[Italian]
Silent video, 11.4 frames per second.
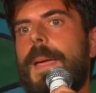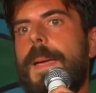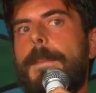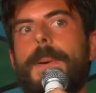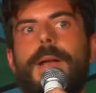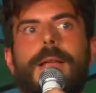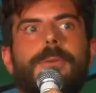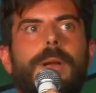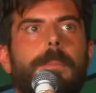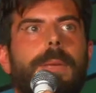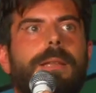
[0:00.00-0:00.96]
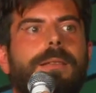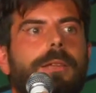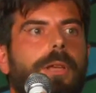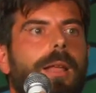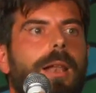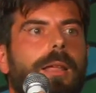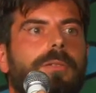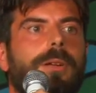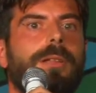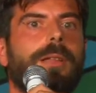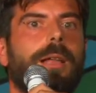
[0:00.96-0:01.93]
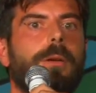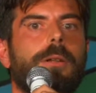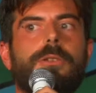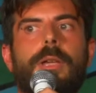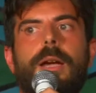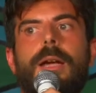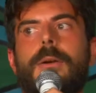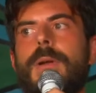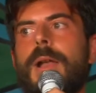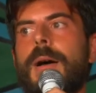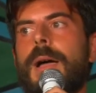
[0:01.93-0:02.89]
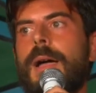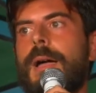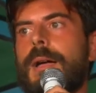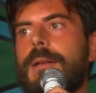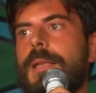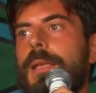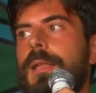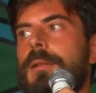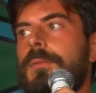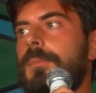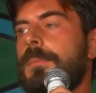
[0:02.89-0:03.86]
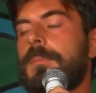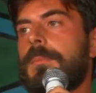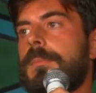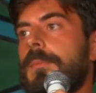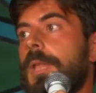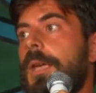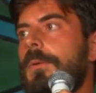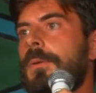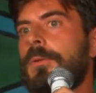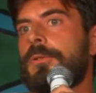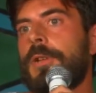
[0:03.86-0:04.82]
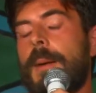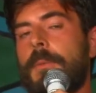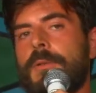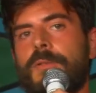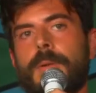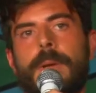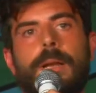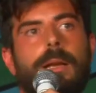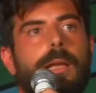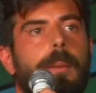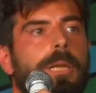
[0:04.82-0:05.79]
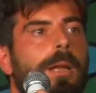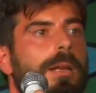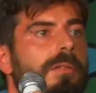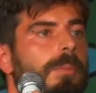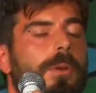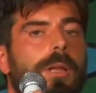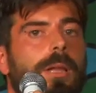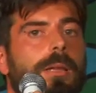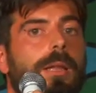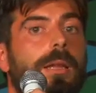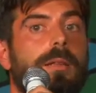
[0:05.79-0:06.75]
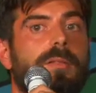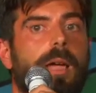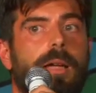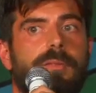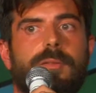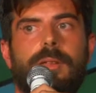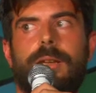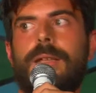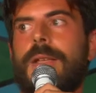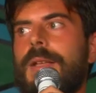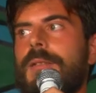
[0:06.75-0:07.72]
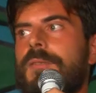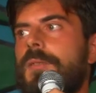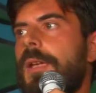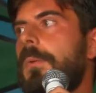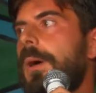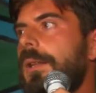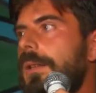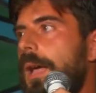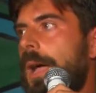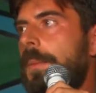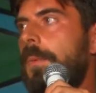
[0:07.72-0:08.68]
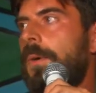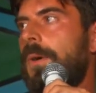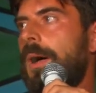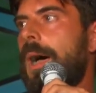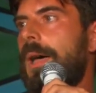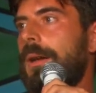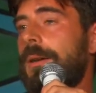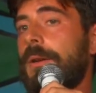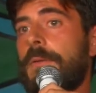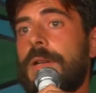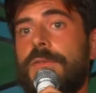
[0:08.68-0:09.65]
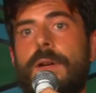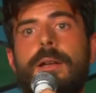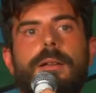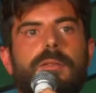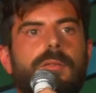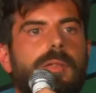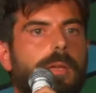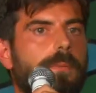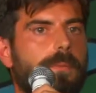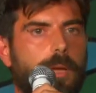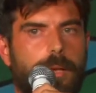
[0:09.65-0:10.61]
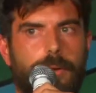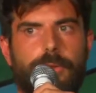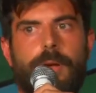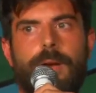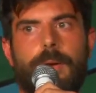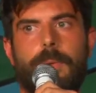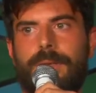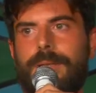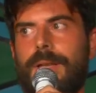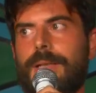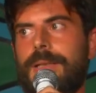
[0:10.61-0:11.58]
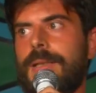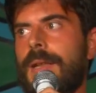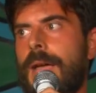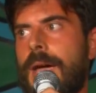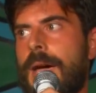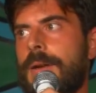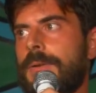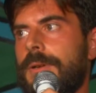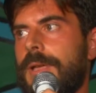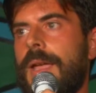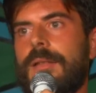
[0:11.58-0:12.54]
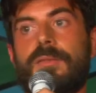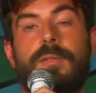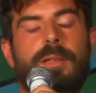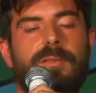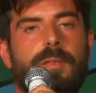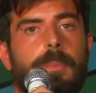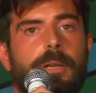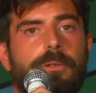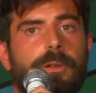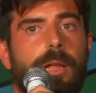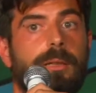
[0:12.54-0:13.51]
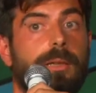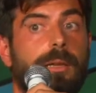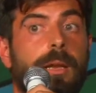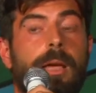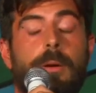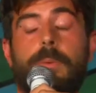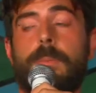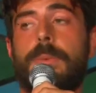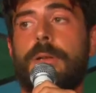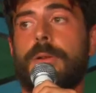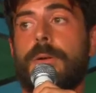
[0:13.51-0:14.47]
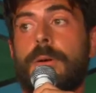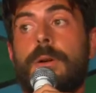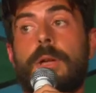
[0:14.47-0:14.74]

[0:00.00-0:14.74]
E poi naturalmente c'è la solita logica che è quella che che conosciamo, insomma, del capitalismo dei, dei disastri. Se guardiamo al recovery fund, sì, è vero, c'è una quantità di denaro che è senza precedenti, denaro pubblico